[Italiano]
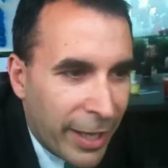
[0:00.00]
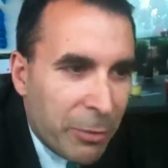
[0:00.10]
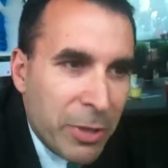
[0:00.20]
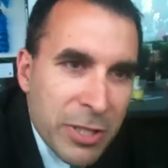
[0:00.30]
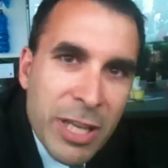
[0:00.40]
e
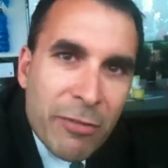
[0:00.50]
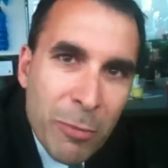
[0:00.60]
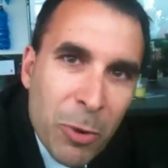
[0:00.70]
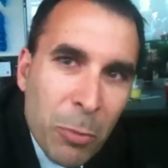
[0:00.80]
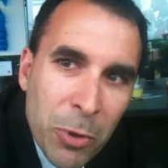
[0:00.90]
quindi serve
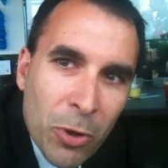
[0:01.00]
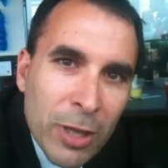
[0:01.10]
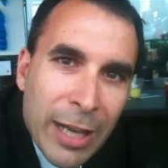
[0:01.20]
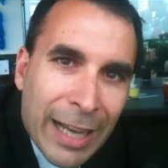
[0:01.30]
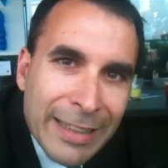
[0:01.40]
proprio
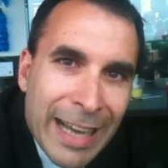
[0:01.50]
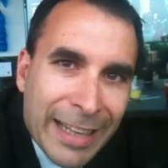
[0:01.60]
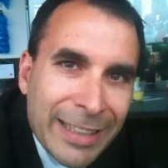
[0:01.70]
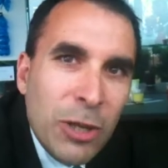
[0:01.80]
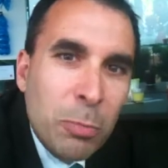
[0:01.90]
a
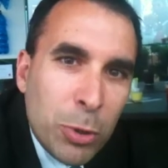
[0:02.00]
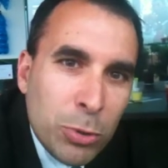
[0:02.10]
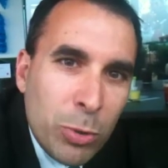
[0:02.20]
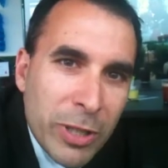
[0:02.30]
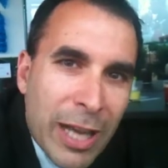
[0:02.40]
dare delle
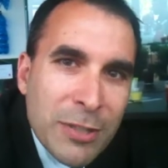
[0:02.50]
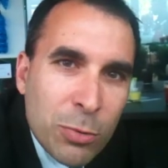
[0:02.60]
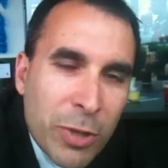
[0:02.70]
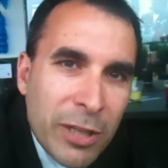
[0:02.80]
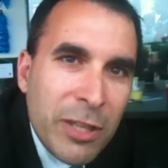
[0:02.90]
opportunità a
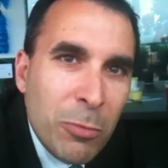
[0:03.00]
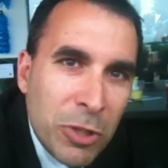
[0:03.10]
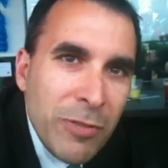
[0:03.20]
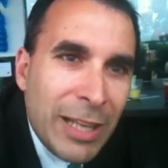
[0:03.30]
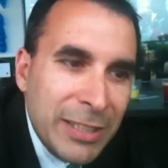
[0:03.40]
studenti
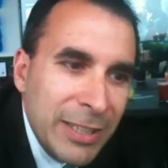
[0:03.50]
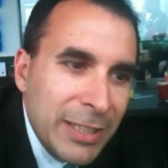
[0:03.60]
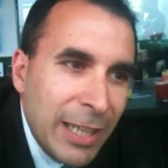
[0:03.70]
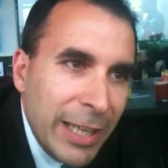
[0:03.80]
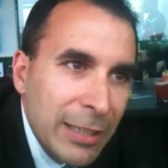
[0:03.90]
motivati di
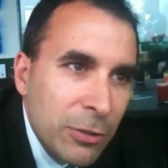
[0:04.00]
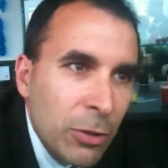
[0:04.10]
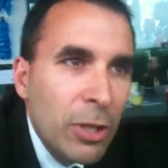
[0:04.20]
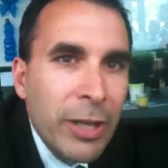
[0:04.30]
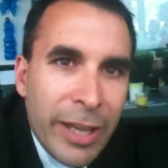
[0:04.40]
talento
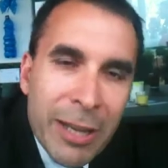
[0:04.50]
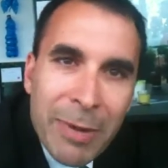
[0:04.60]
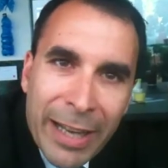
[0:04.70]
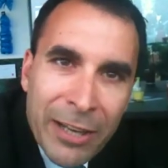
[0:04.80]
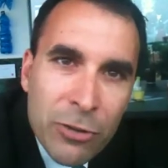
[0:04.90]
e che
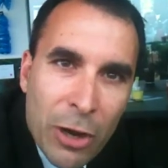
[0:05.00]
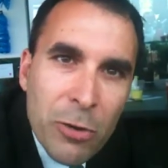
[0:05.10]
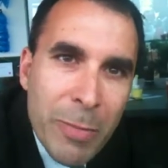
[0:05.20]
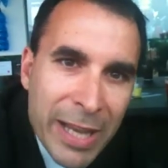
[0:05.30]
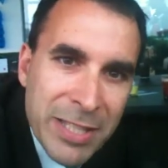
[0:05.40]
magari non hanno i
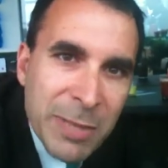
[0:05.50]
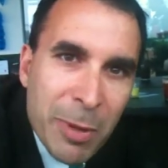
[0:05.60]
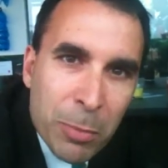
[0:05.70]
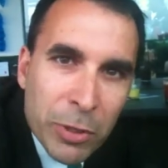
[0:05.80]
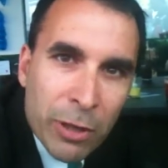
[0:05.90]
mezzi per
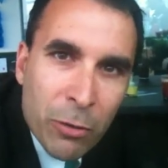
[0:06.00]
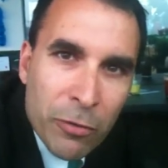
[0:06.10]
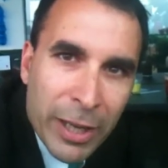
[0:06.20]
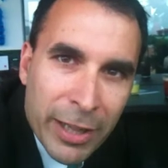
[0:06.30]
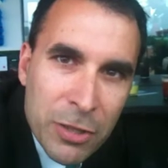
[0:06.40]
poterlo
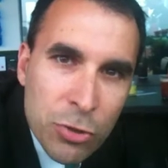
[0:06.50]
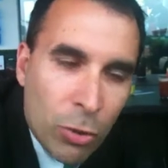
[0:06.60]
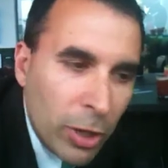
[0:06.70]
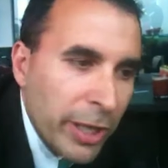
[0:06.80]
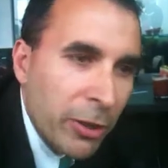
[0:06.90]
fare da
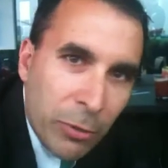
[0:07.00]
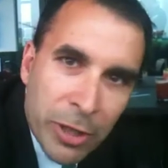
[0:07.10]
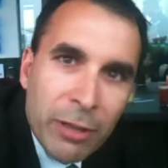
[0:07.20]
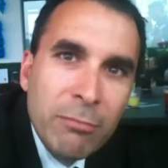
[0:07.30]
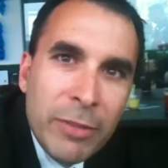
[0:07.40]
soli e
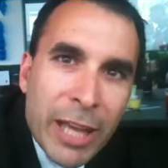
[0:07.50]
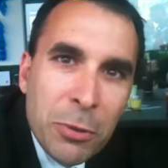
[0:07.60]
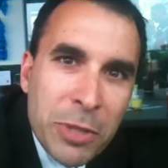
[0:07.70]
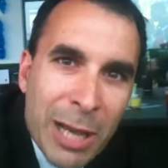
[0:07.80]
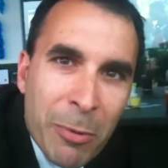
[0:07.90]
noi li
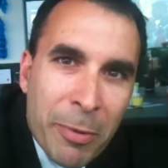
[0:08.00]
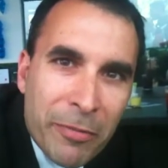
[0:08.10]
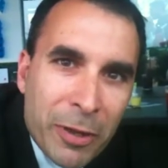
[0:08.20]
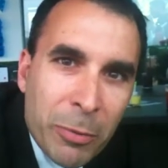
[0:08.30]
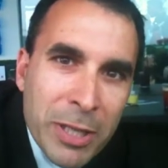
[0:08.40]
aiutiamo facciamo per
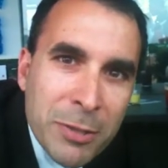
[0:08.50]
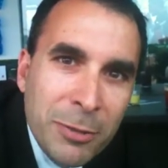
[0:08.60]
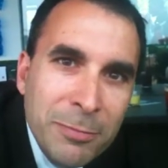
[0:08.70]
far questo?